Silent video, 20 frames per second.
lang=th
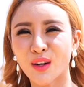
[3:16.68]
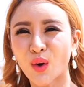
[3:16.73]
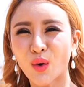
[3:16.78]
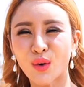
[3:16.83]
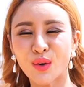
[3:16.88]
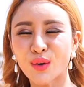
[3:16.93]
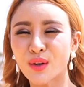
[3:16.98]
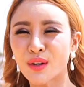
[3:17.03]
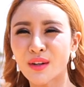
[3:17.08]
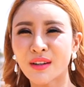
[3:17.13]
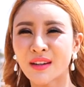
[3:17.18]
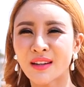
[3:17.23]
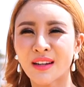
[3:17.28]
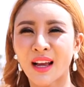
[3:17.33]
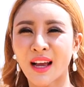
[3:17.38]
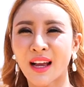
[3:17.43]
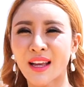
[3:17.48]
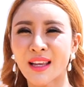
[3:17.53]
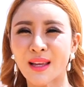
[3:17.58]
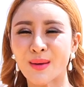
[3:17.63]
ล้น
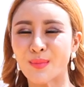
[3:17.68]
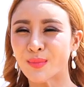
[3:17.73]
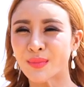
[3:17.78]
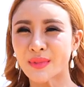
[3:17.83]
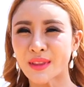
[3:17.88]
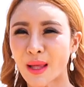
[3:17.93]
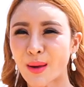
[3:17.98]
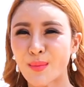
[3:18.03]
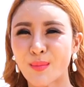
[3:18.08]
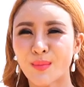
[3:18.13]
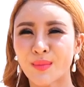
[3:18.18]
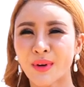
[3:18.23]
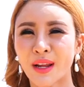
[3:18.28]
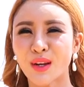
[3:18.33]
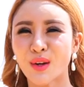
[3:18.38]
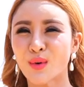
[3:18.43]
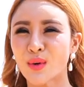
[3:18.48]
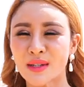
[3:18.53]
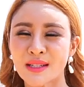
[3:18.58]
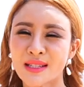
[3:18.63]
นะคะอิ่มเต็มใน
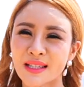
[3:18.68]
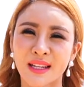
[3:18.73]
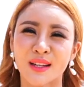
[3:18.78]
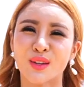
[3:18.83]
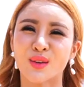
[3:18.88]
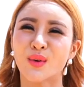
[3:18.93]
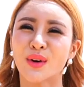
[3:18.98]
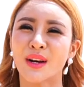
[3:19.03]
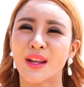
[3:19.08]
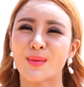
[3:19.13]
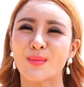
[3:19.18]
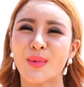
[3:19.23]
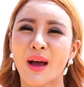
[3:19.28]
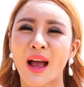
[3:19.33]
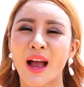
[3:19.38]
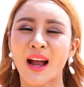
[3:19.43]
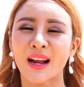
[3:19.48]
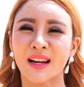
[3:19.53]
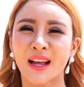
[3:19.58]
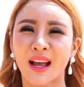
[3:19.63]
ดวงจิตดวงนี้
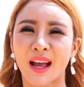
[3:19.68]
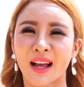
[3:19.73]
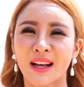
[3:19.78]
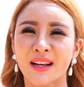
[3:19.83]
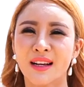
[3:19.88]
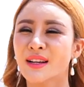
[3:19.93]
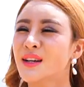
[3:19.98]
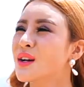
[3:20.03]
มากนะคะ